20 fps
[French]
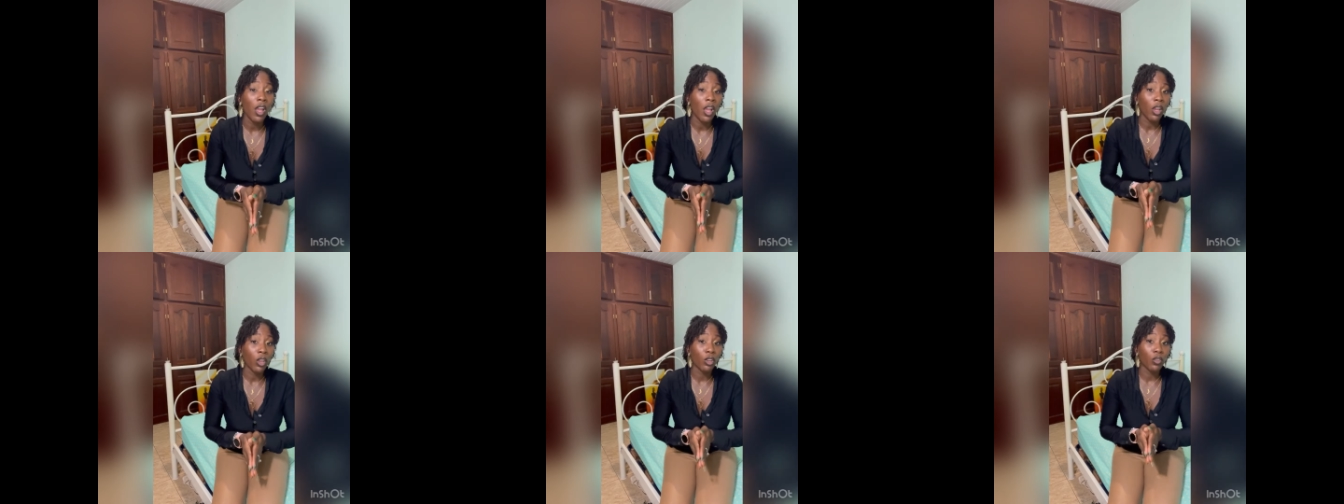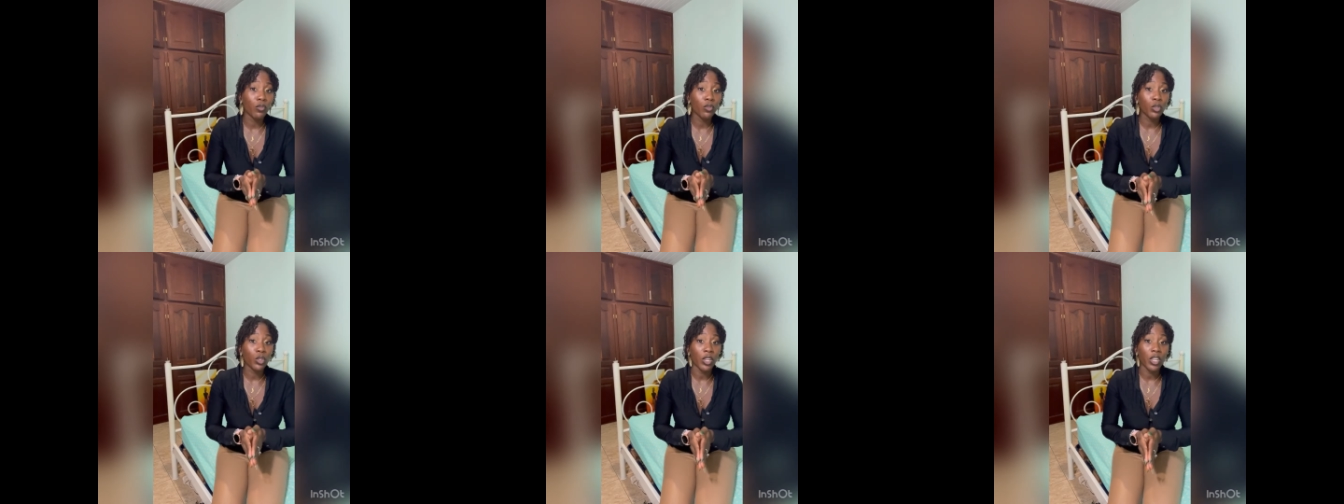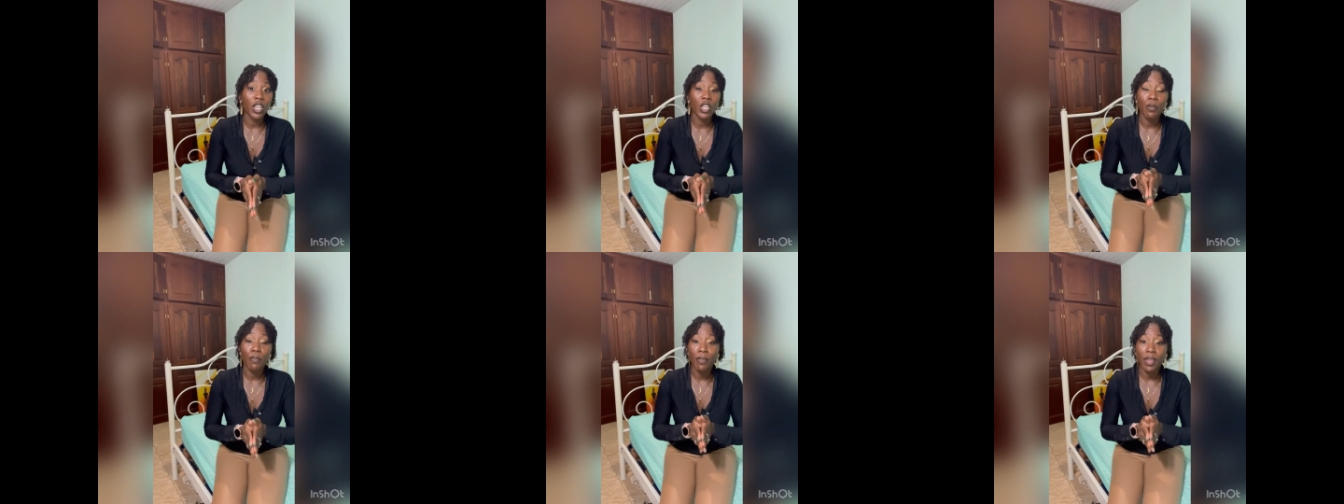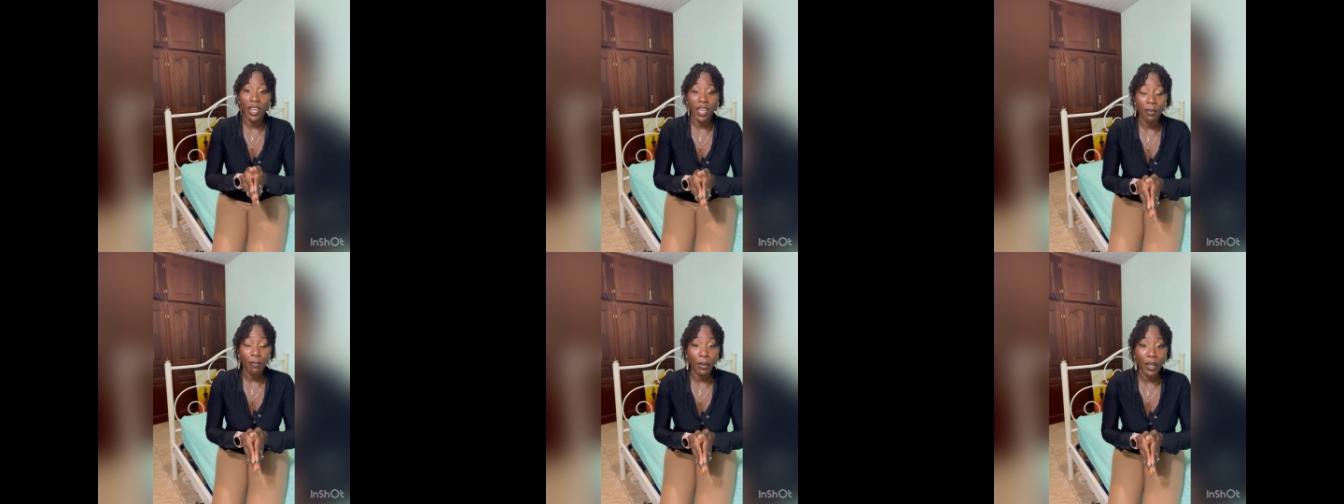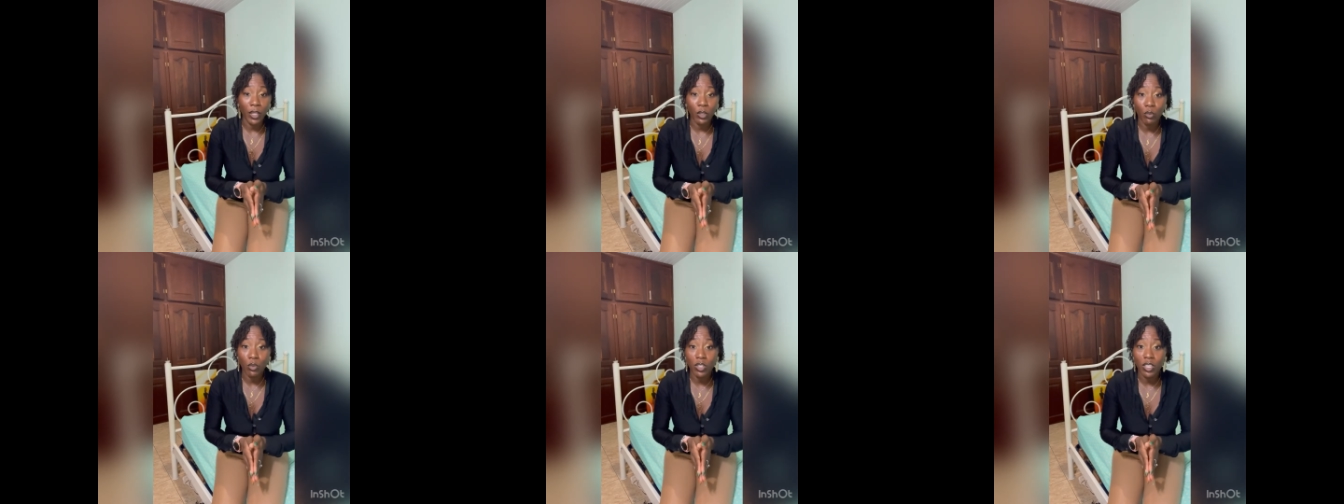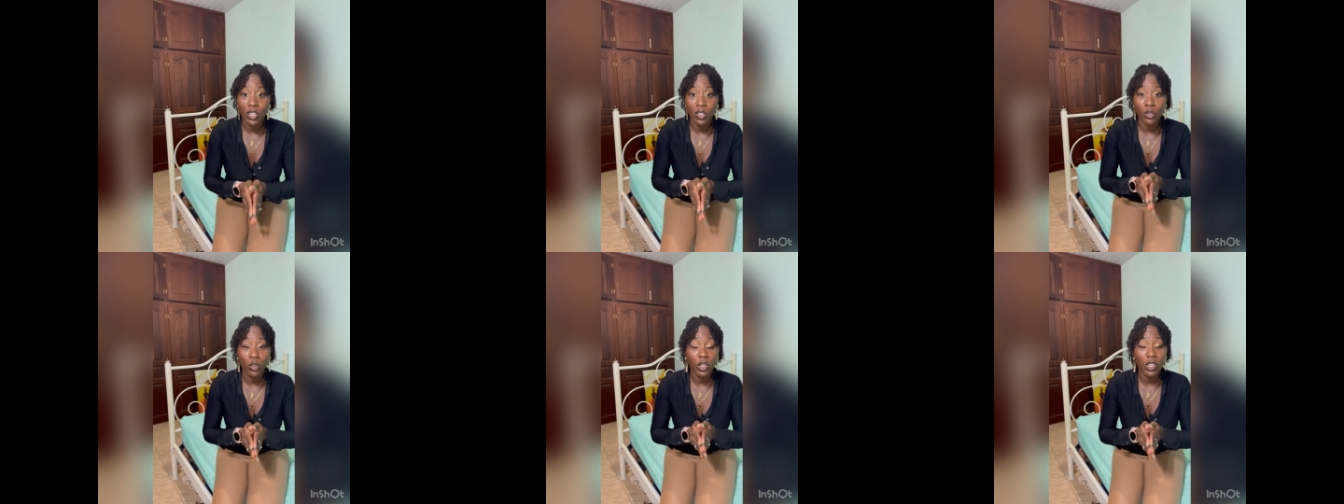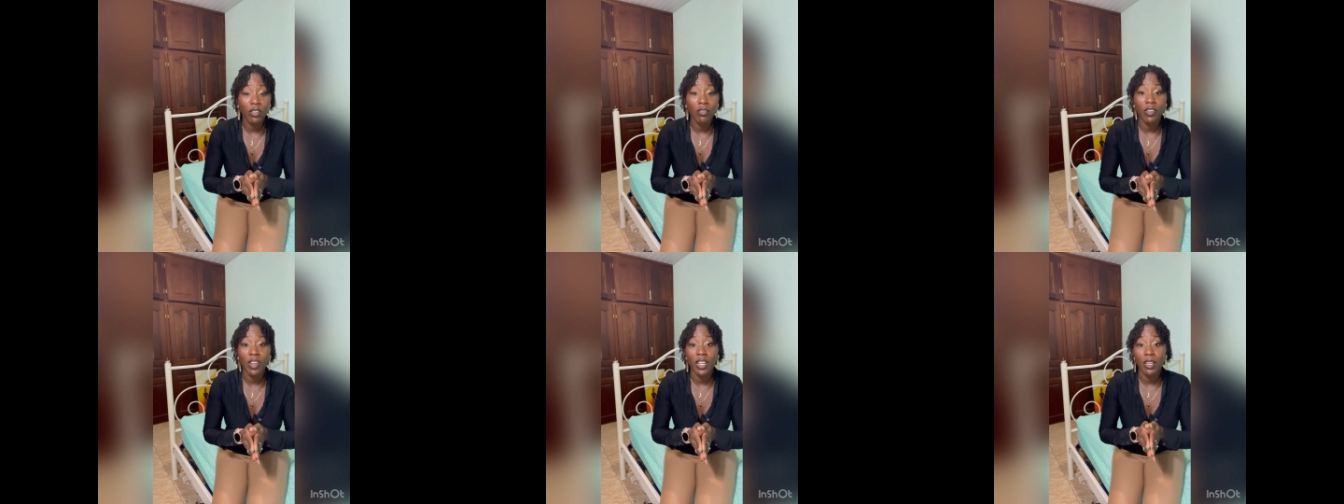Que vous soyez une mère épanouie, c'est ce
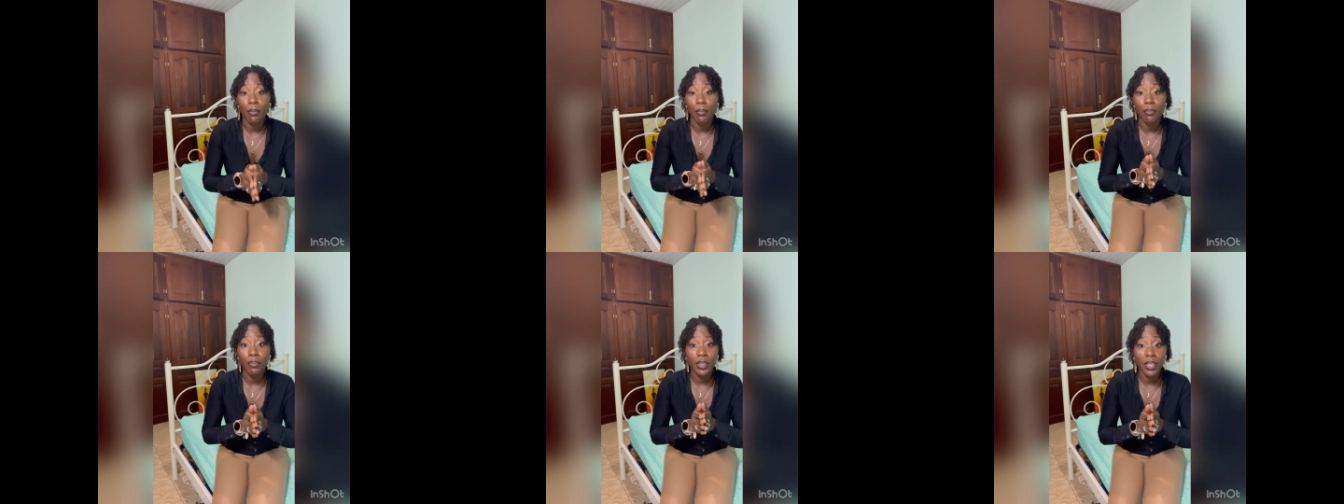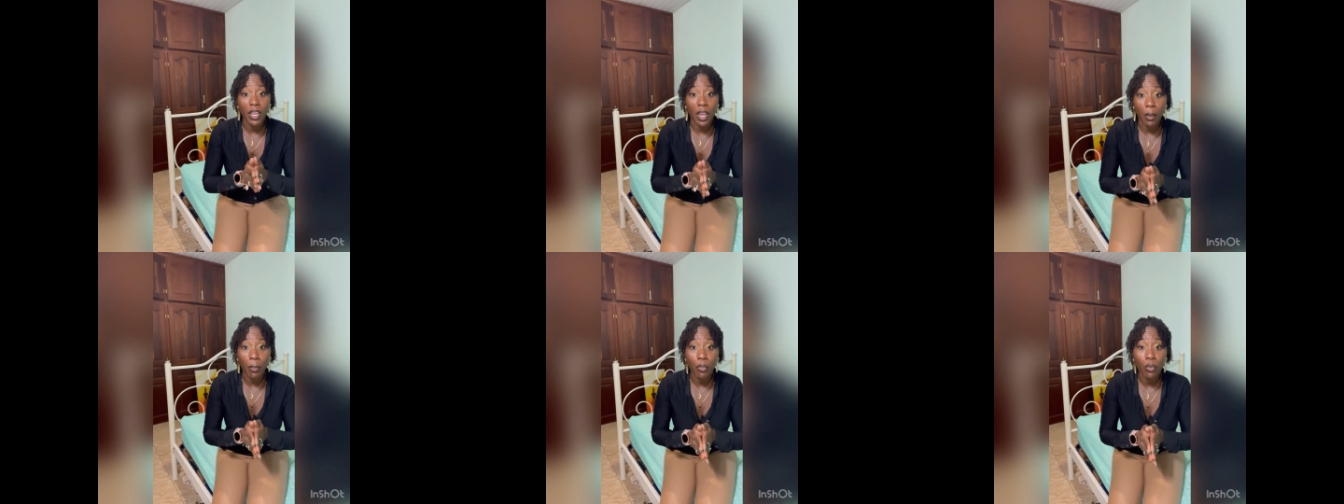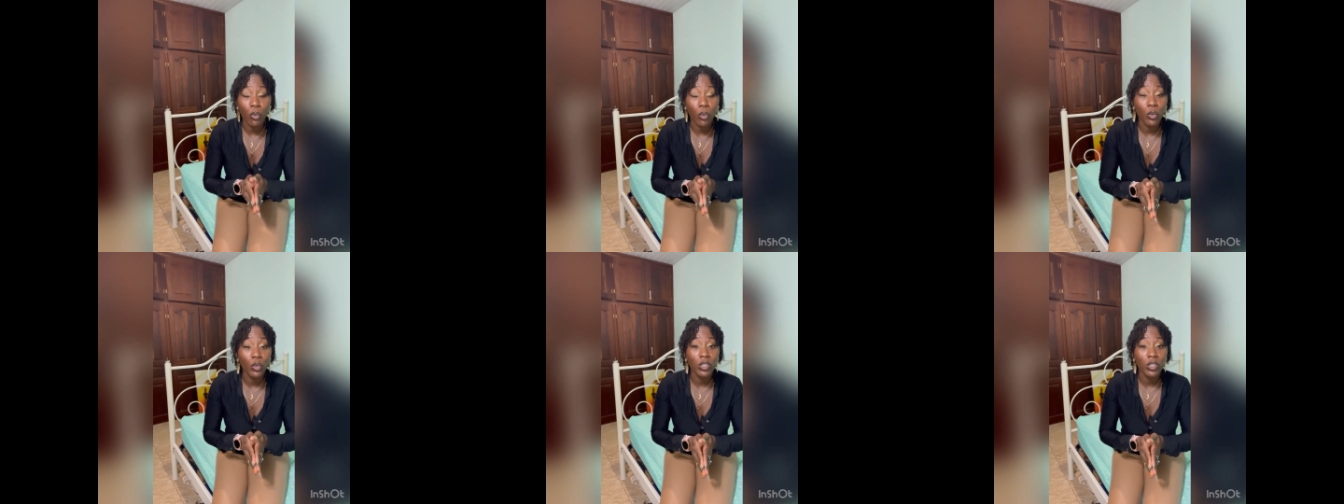qui va être bien pour eux,